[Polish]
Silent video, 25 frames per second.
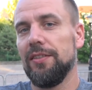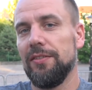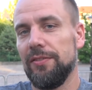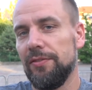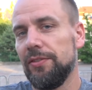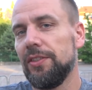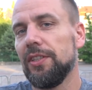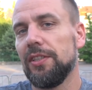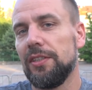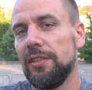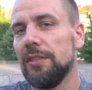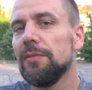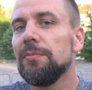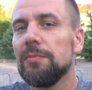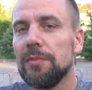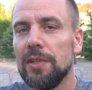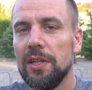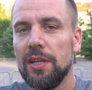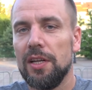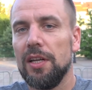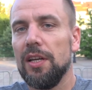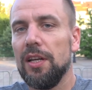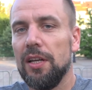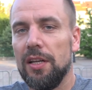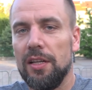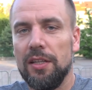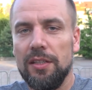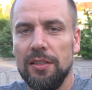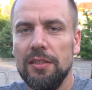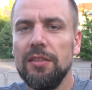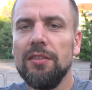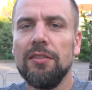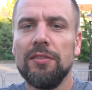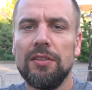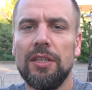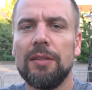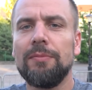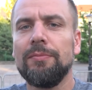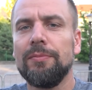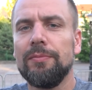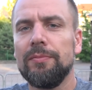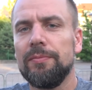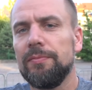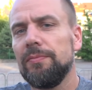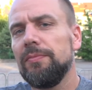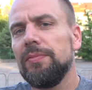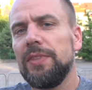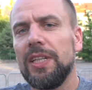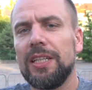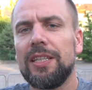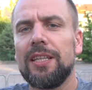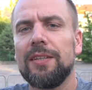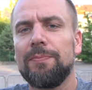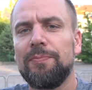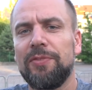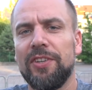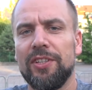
w takim no tam takie